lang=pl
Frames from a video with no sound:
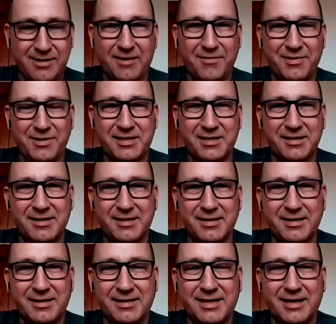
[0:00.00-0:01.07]
A więc
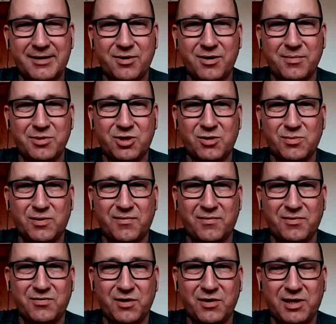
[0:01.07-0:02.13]
yy, startujemy z rozmową
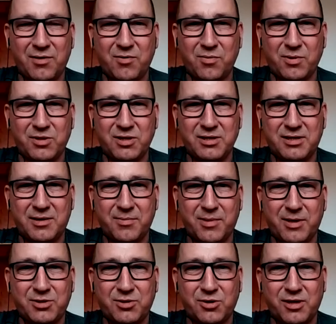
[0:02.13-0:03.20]
z Wojtkiem Łobodzińskim.
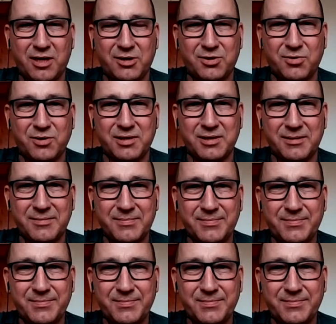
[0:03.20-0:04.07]
Maćku, oddaję Ci głos.